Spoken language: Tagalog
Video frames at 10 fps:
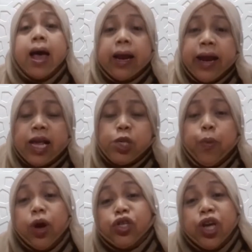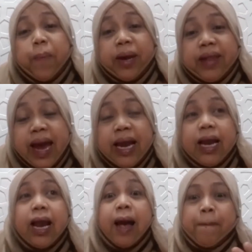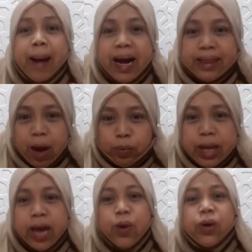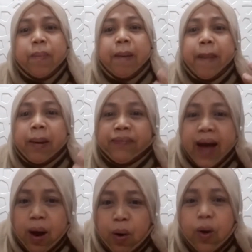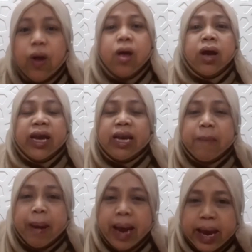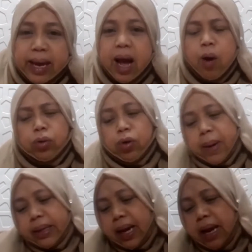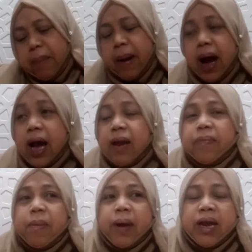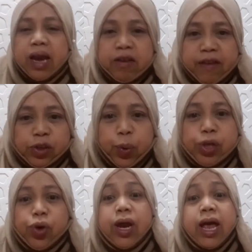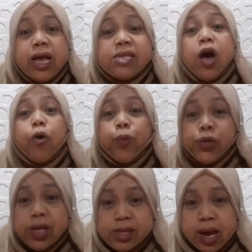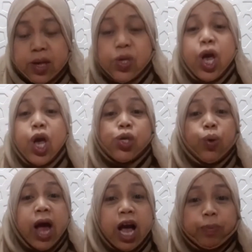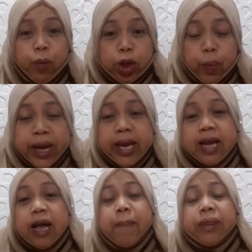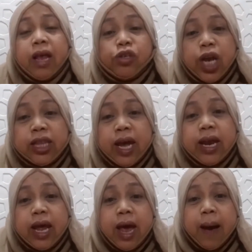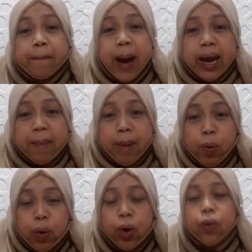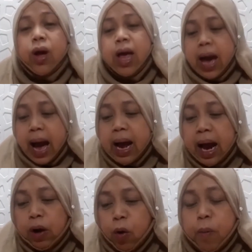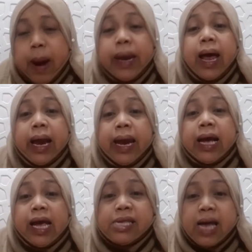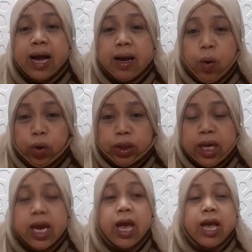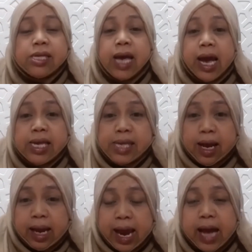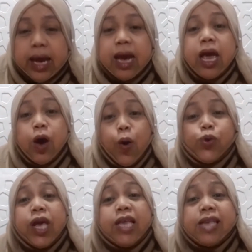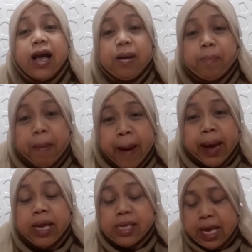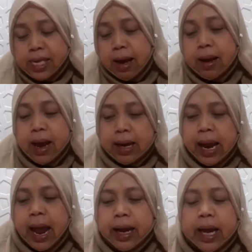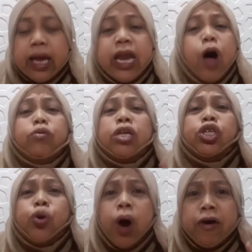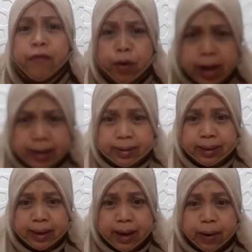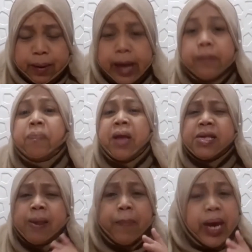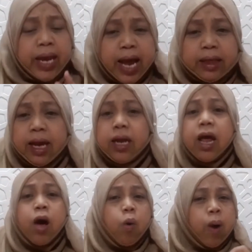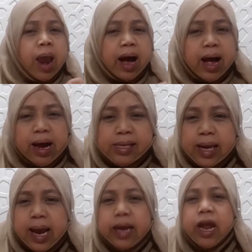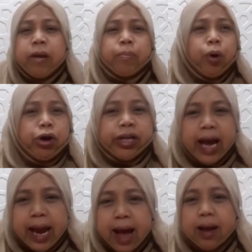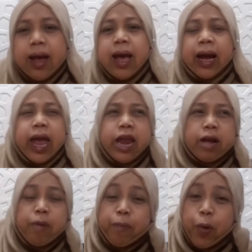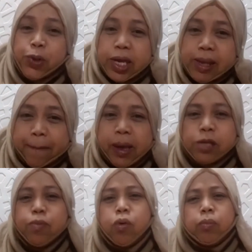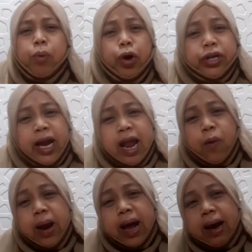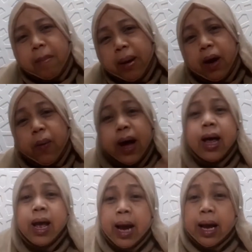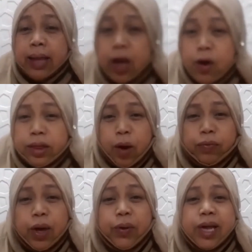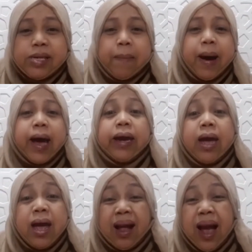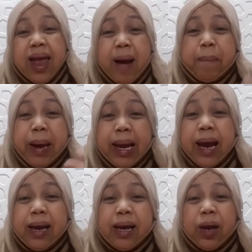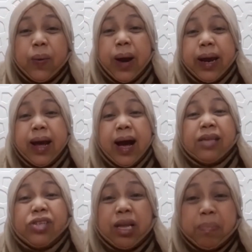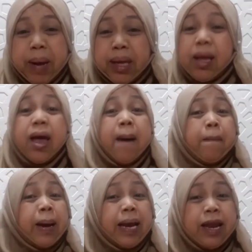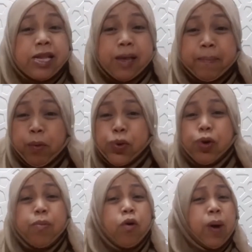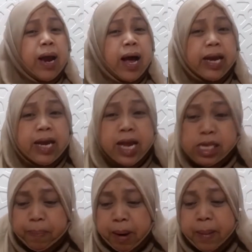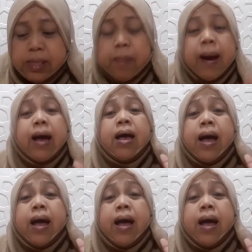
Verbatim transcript: Next po ay siyempre dahil mga tao tayo, di ba? Pag tao, hindi malaika, automatically makakaramdam ka ng infatuation sa opposite sex. So lahat po ito ay ginagamit ng shaitan para mahulog ang kalooban ng isang ukti sa isang lalaki lalaki o sa isang babae sa isang lalaki. Now that you are fallen. Right? Sabihin natin, wala kang kasalanan, bored ka lang. Kaya nagpo-post ka sa Facebook, bored ka lang, wala ka lang magawa. Dalawang taon tang nasa bahay. Kaya biglang nagkaroon ka ng ka-chatmate. Malinis ang puso mo, wala kang iniisip na masama.